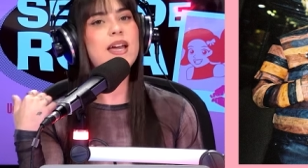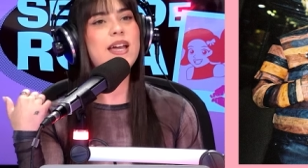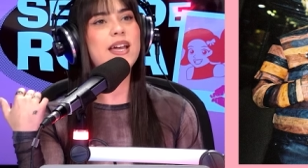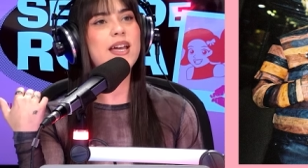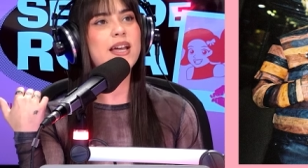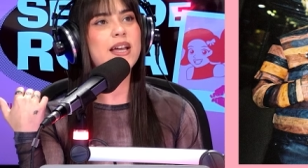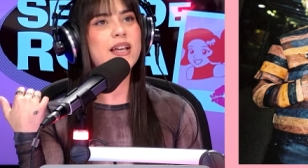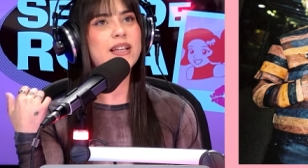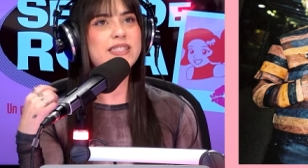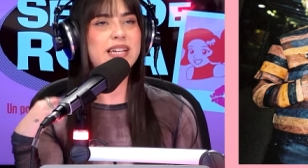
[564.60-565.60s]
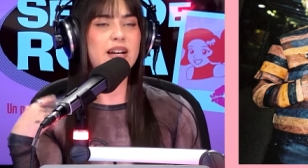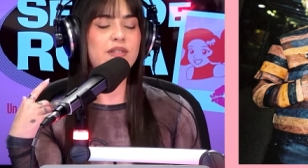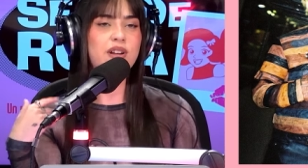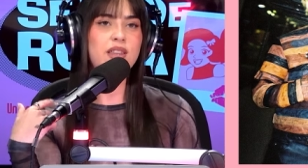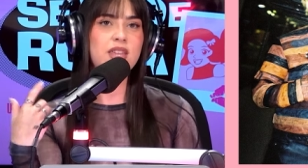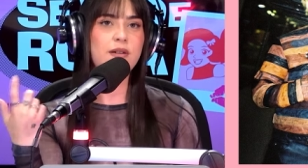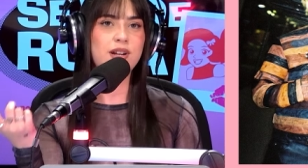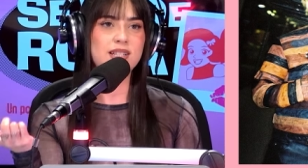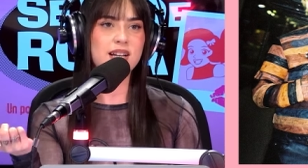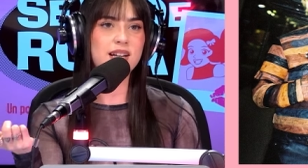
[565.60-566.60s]
eh, ya referenciaba
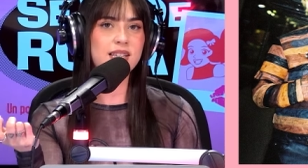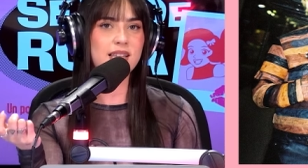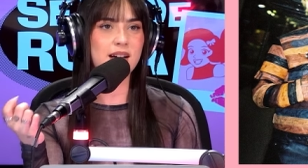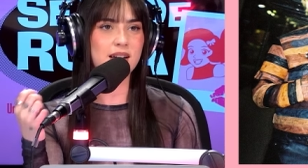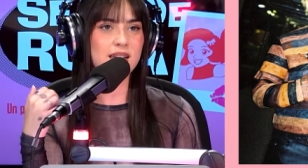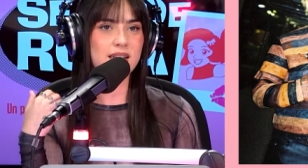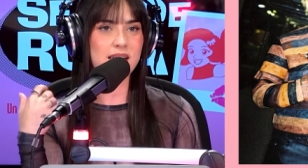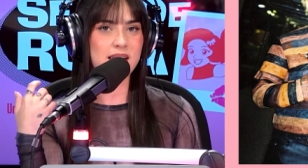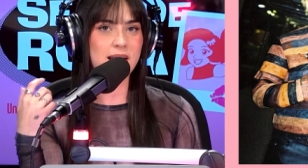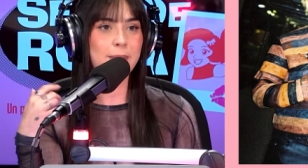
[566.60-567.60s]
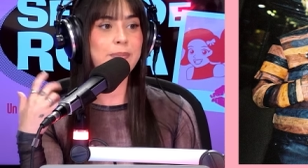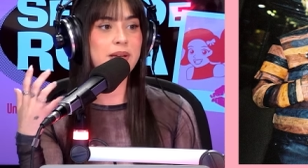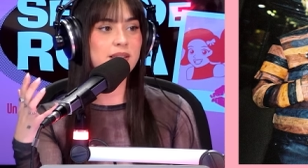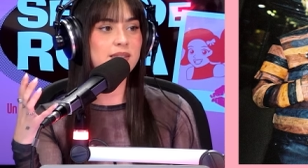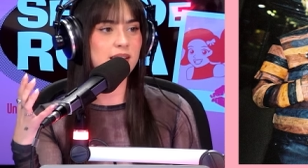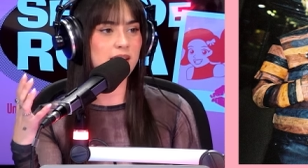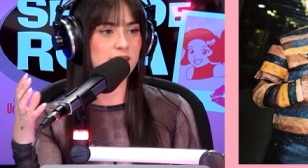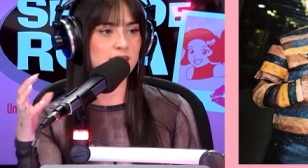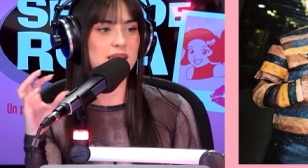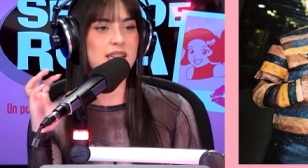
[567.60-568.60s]
una chaqueta que era
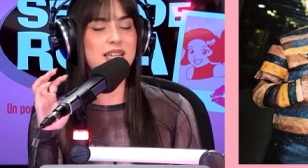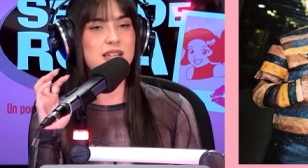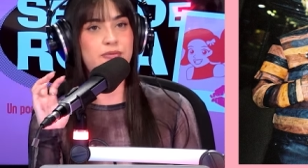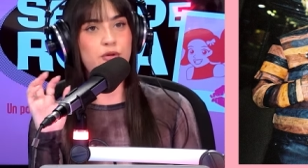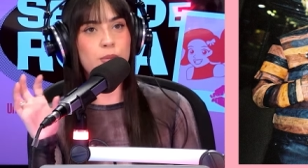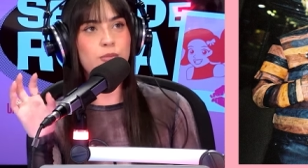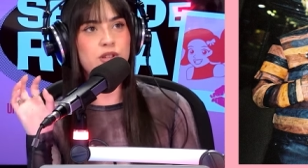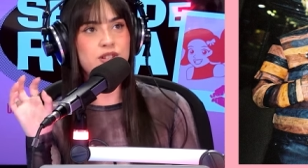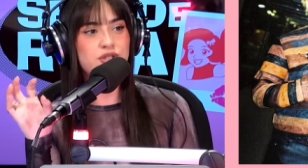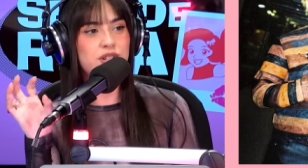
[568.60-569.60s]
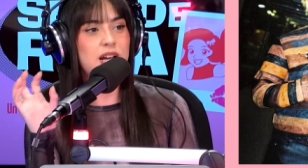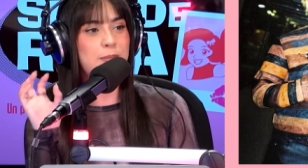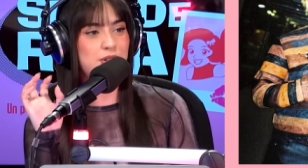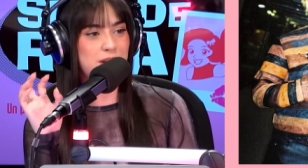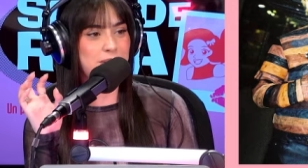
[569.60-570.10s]
vintage y fue muy histórica porque